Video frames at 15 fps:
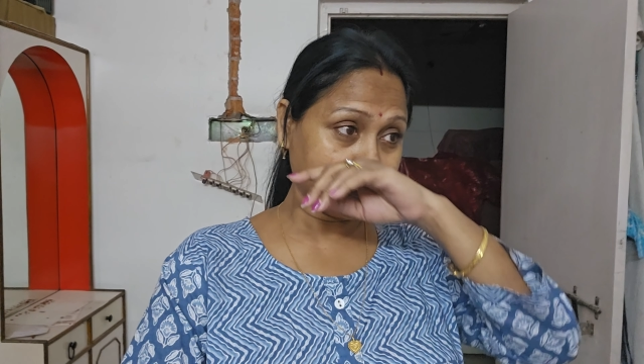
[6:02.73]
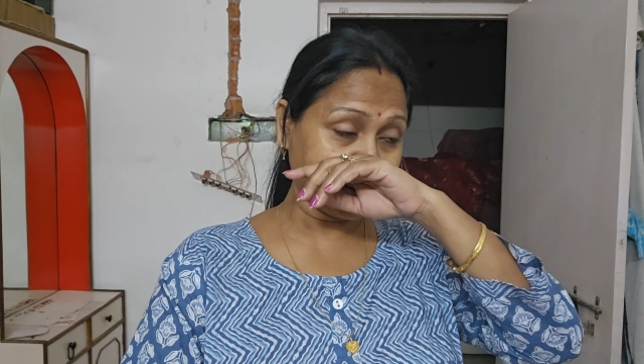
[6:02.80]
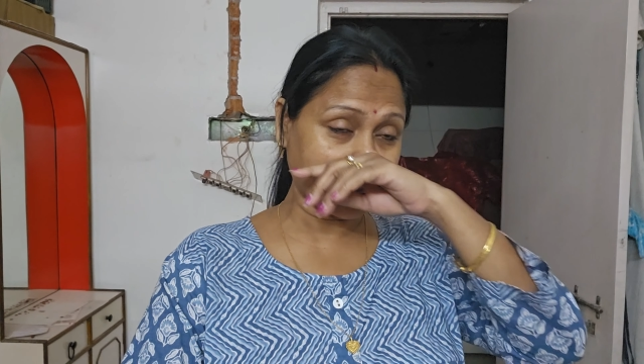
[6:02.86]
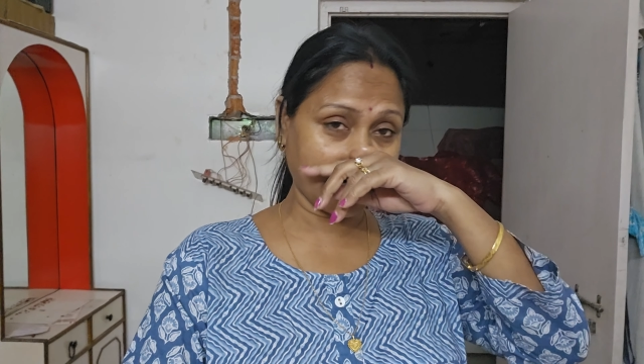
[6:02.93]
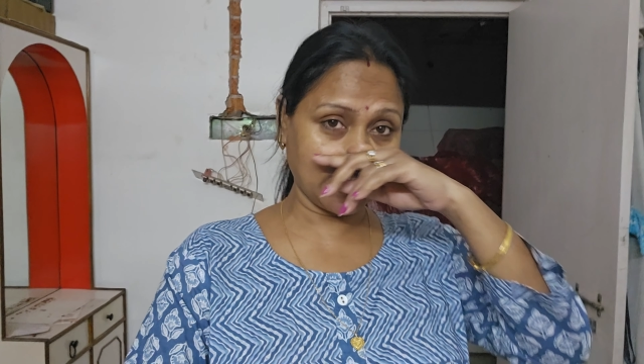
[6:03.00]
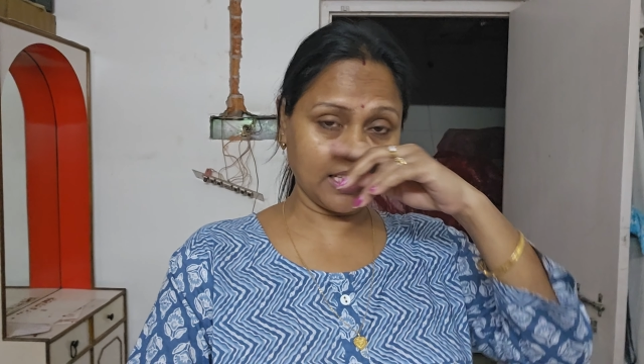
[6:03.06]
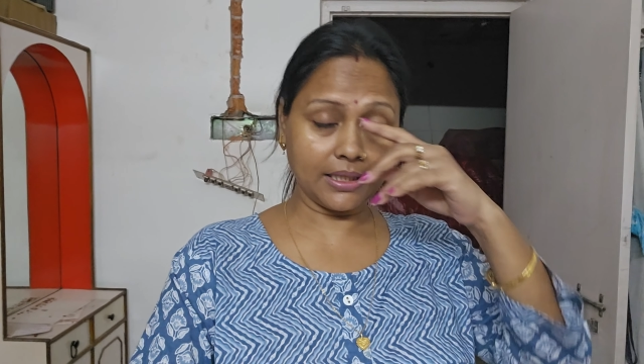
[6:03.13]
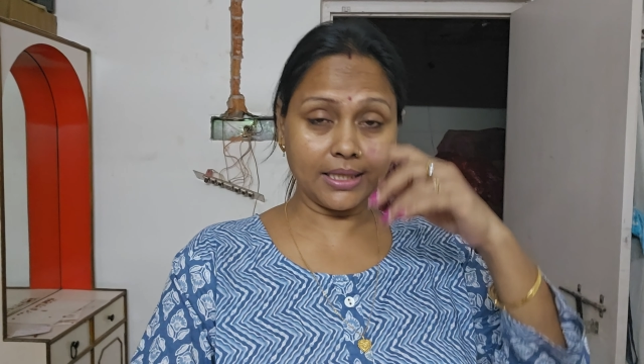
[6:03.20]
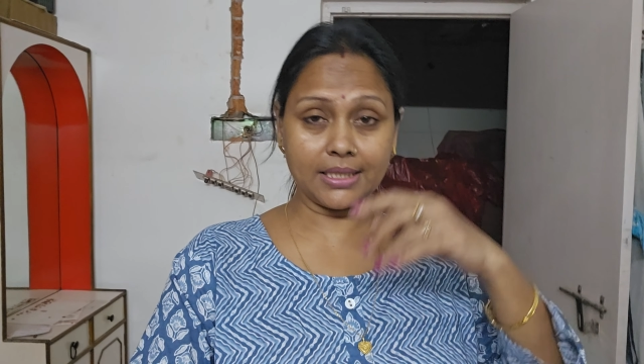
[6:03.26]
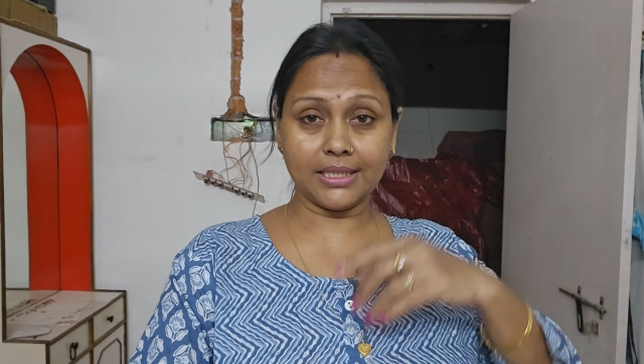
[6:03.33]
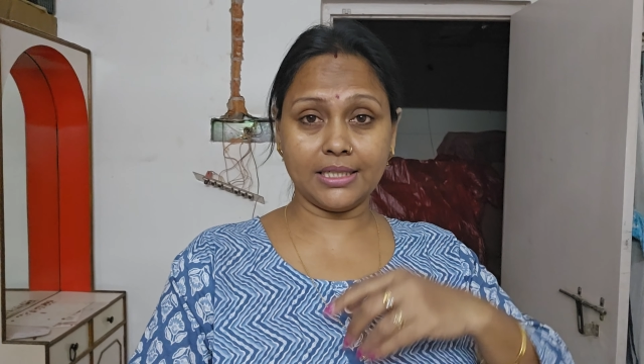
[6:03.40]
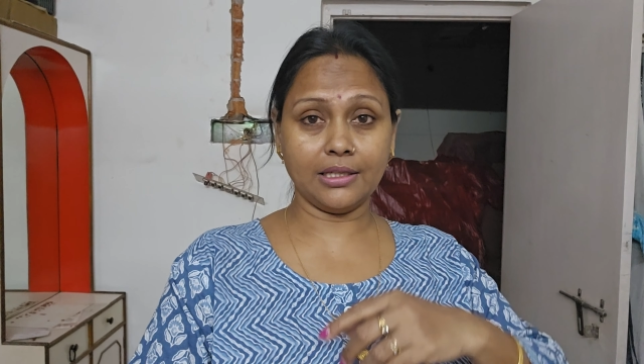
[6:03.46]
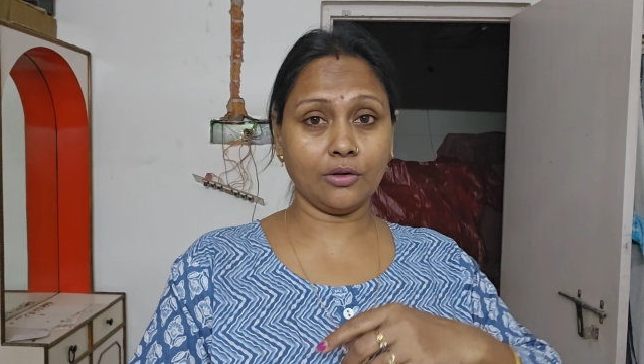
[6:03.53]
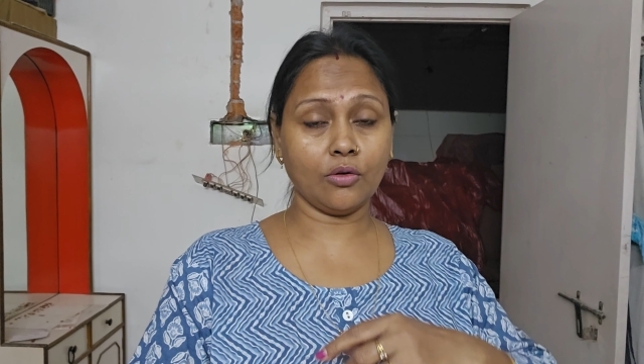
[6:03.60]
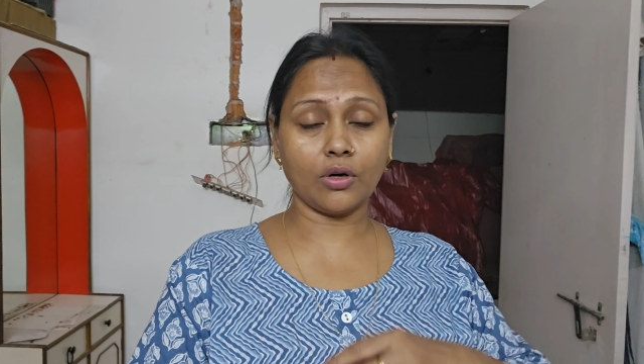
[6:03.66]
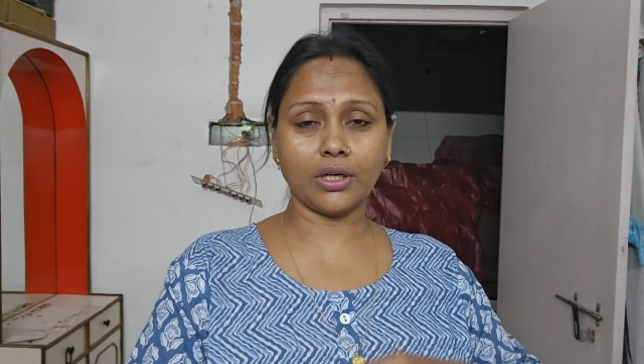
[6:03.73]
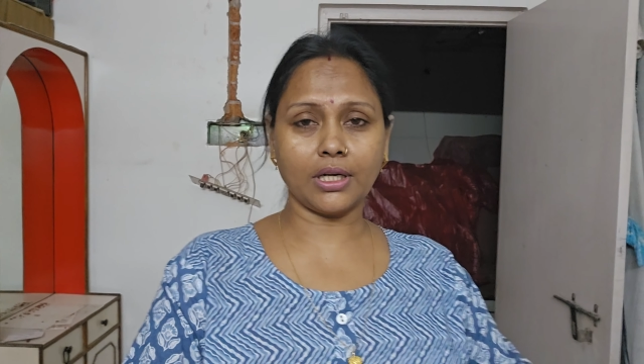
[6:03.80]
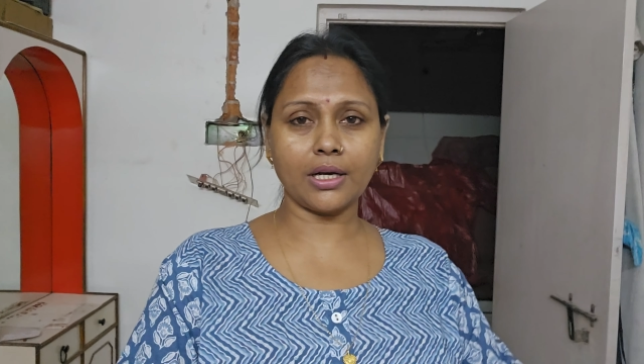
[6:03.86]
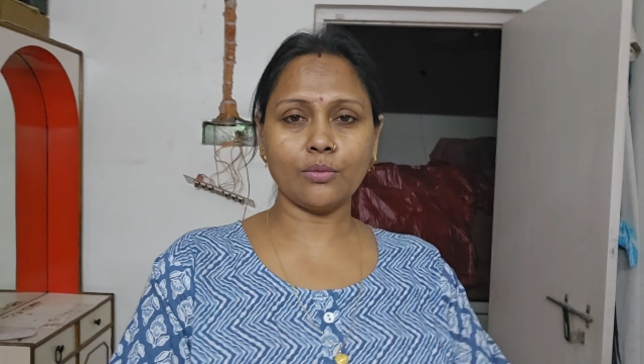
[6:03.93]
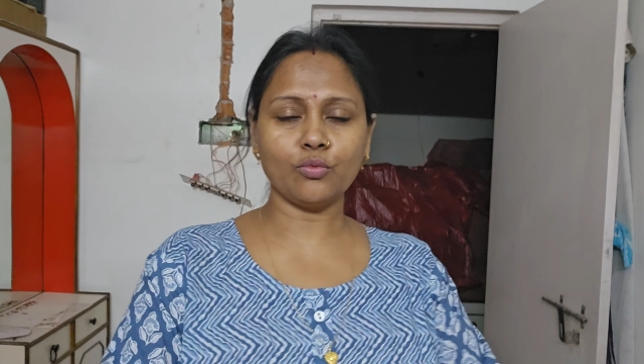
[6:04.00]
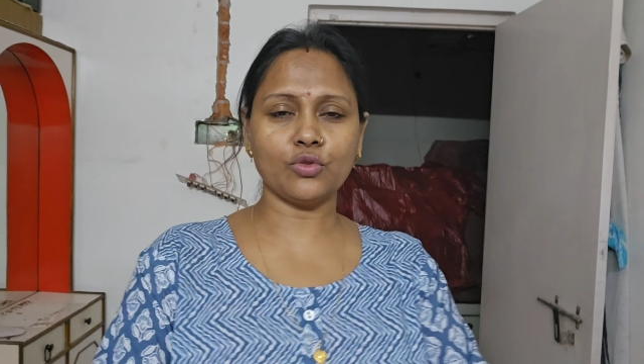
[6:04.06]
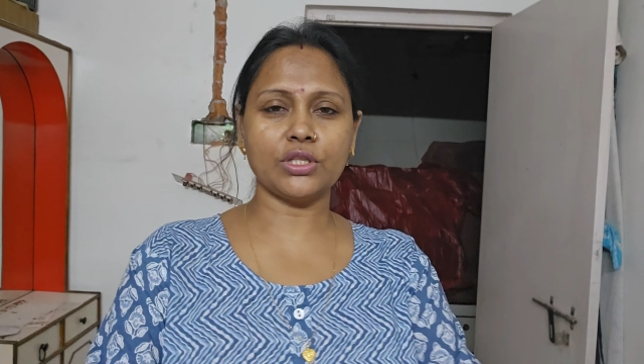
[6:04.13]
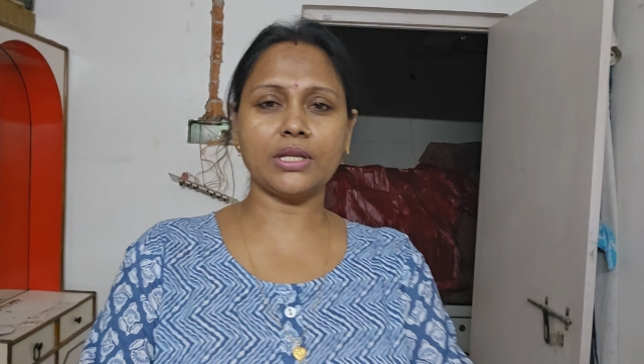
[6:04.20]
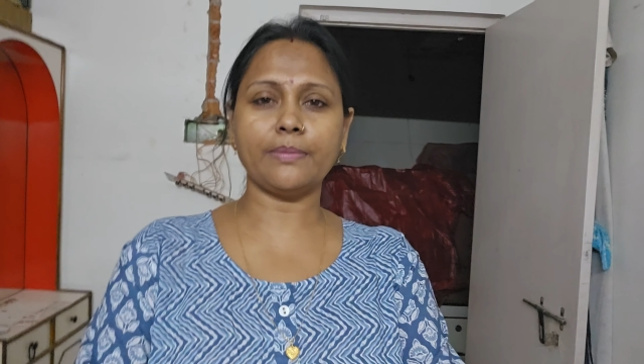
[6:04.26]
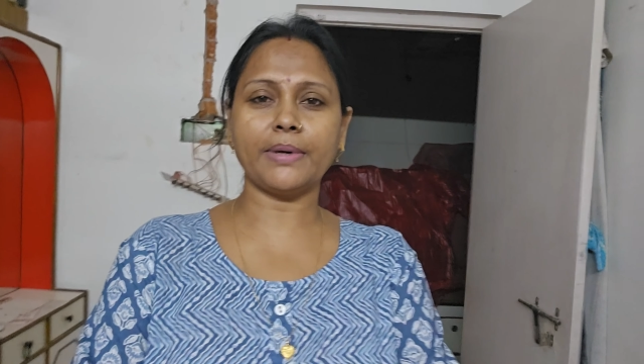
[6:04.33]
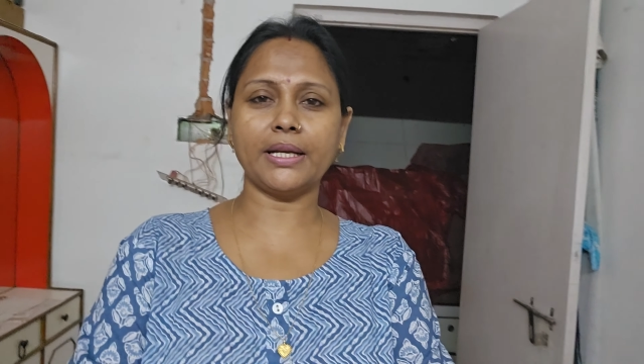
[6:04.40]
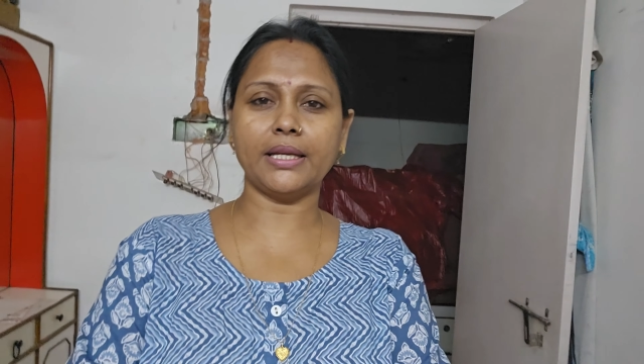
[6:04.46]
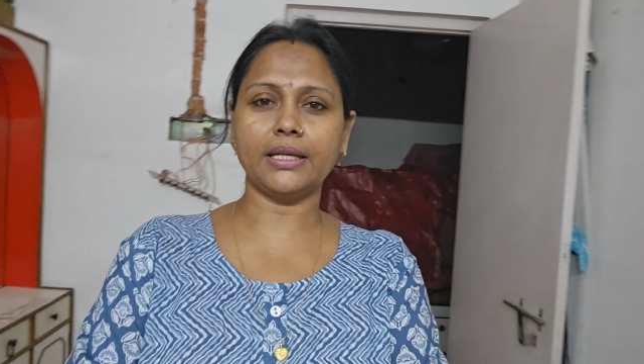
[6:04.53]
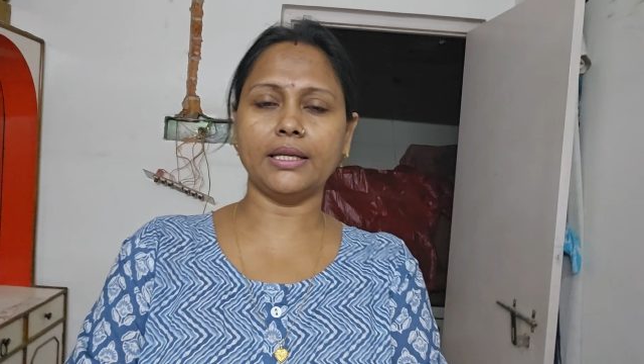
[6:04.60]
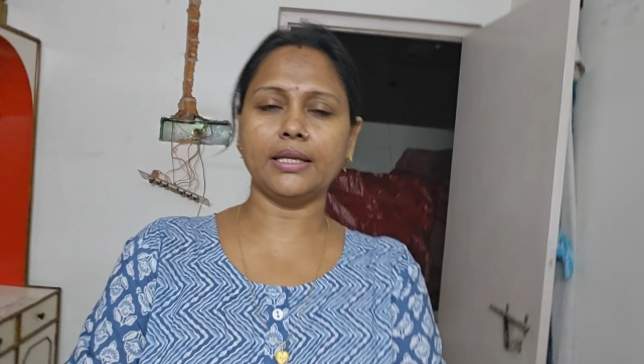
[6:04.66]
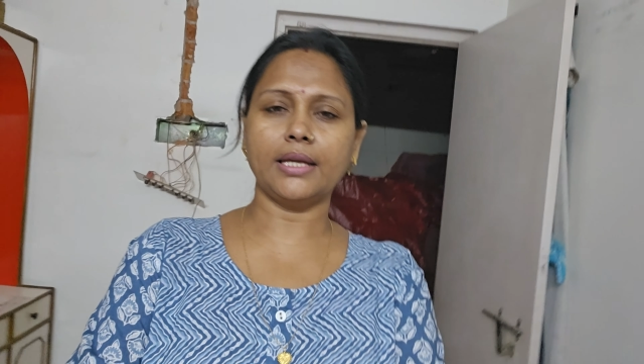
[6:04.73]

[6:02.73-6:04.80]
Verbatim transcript: ঝাড় দিয়েছি ঘরটা মুছতে পারিনি